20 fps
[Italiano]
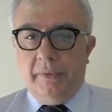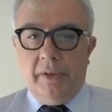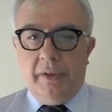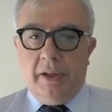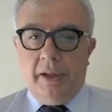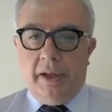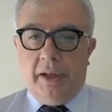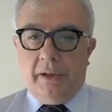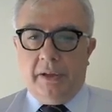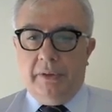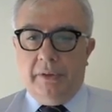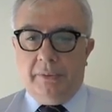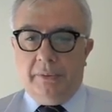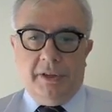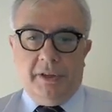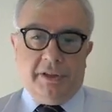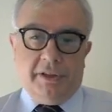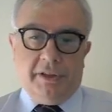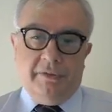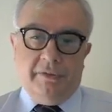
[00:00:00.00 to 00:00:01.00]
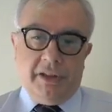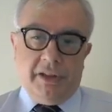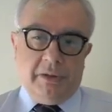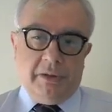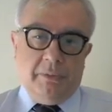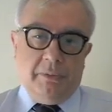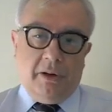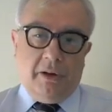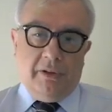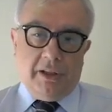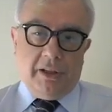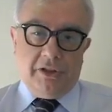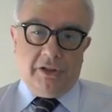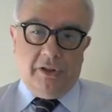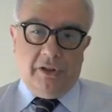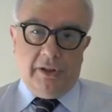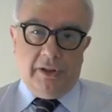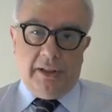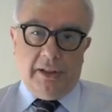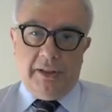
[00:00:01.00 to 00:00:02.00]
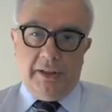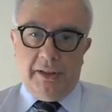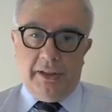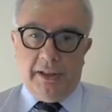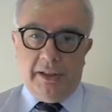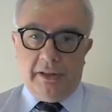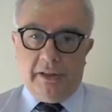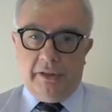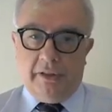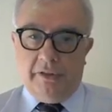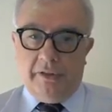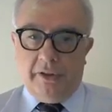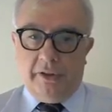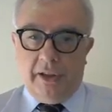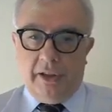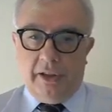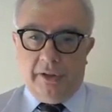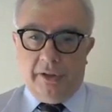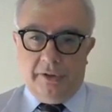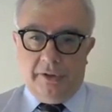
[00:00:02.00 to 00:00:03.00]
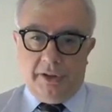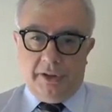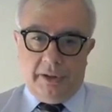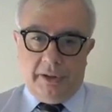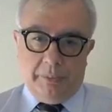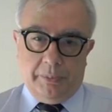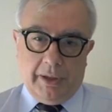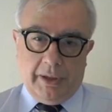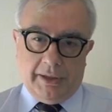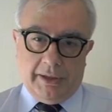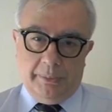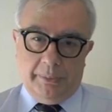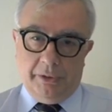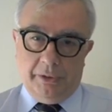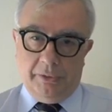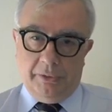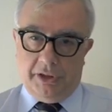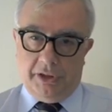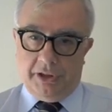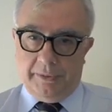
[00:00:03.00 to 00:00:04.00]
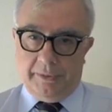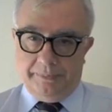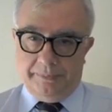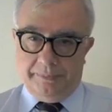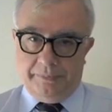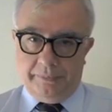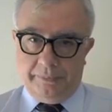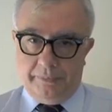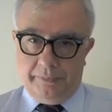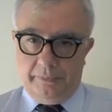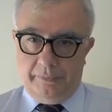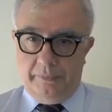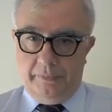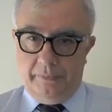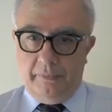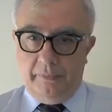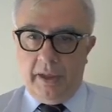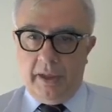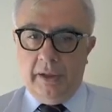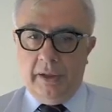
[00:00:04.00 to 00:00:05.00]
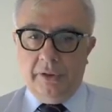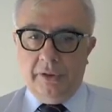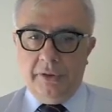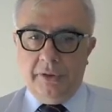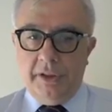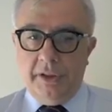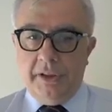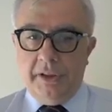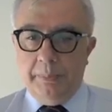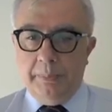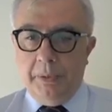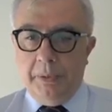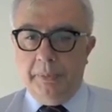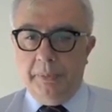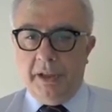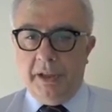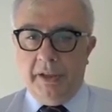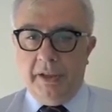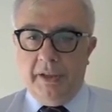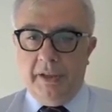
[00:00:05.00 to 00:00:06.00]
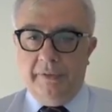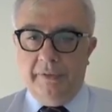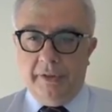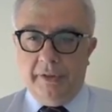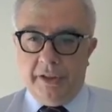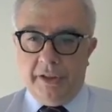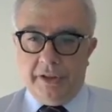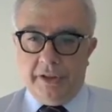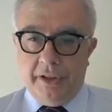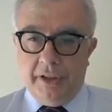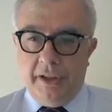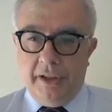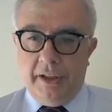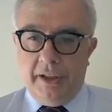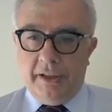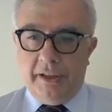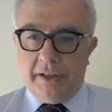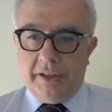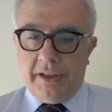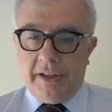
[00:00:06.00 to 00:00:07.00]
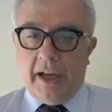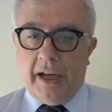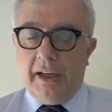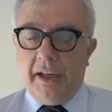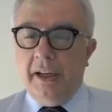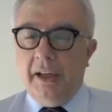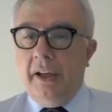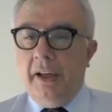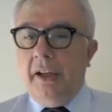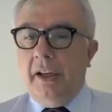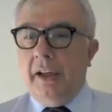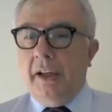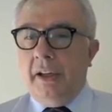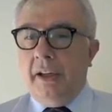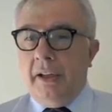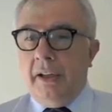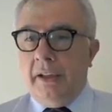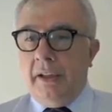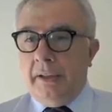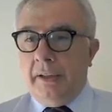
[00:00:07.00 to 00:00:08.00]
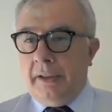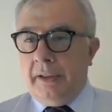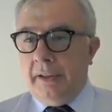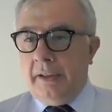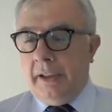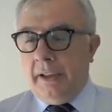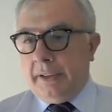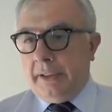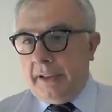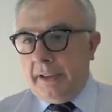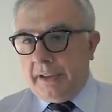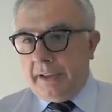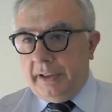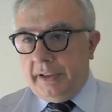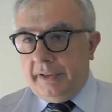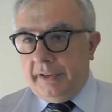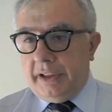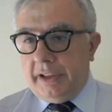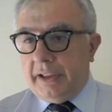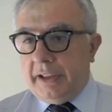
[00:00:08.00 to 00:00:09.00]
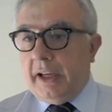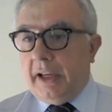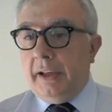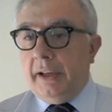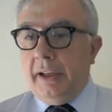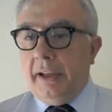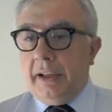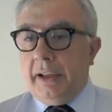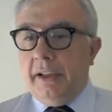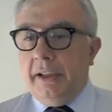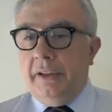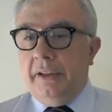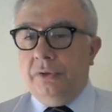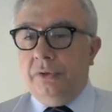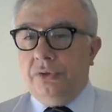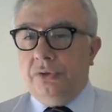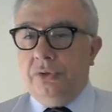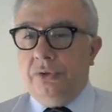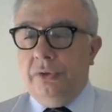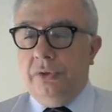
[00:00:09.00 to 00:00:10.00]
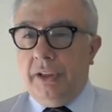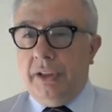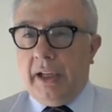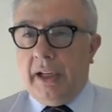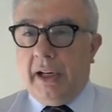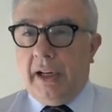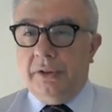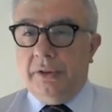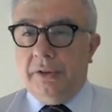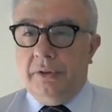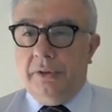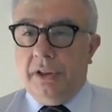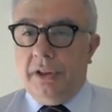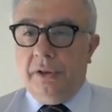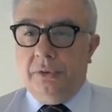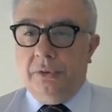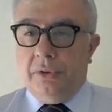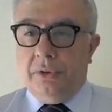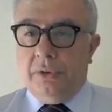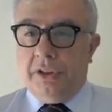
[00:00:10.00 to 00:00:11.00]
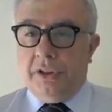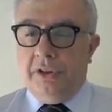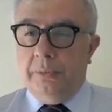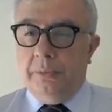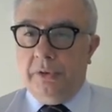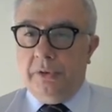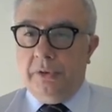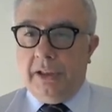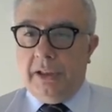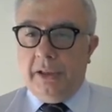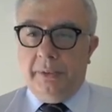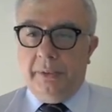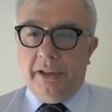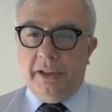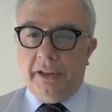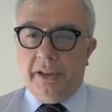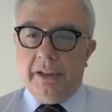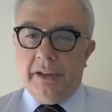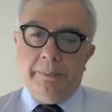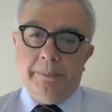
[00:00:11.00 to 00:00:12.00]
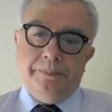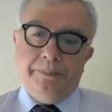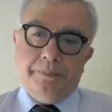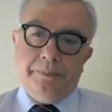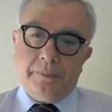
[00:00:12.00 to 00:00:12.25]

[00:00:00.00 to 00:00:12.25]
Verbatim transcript: Ecco, quindi se invece muovo la soglia all'indietro avrò che l'errore di tipo A diminuisce e l'errore di tipo B invece sale. Eh, la triste verità è che non sono in grado di ridurre simultaneamente